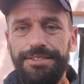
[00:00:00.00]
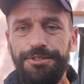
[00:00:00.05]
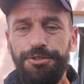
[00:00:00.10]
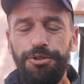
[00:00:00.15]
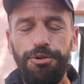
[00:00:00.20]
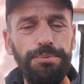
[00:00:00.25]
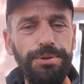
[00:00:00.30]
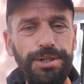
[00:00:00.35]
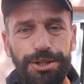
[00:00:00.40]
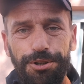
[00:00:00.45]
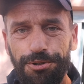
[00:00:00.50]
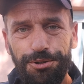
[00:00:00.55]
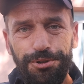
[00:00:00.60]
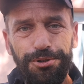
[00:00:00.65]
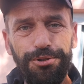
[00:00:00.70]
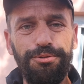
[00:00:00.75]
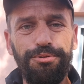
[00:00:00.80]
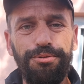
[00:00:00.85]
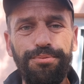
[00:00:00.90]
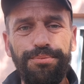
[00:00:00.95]
au milieu de
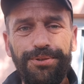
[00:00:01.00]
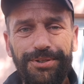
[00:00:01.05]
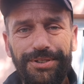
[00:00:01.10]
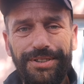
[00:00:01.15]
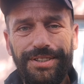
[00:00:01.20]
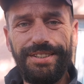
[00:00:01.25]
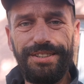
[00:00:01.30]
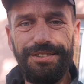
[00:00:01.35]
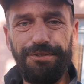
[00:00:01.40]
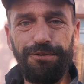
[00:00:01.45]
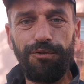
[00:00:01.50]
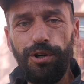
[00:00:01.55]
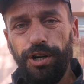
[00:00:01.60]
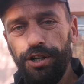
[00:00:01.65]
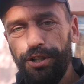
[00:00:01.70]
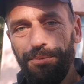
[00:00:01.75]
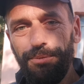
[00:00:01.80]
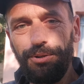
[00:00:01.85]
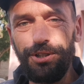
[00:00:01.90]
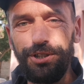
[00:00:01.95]
tout le monde, voir
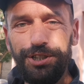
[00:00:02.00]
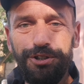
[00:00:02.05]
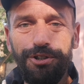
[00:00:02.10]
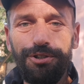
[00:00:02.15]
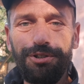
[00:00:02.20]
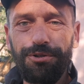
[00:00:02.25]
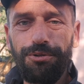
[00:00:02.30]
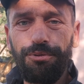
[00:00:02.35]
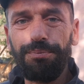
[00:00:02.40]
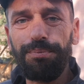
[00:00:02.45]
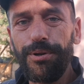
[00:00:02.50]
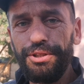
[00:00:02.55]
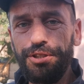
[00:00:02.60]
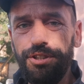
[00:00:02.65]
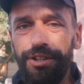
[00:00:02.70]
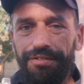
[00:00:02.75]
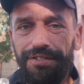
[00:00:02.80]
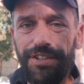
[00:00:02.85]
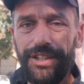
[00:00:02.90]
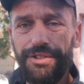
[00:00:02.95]
comment les gens se comportent
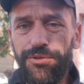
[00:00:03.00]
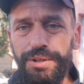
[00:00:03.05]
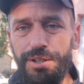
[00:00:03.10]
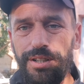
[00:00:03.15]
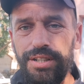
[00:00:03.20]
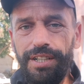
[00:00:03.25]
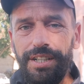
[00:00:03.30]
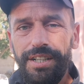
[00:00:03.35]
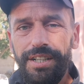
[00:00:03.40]
envers toi,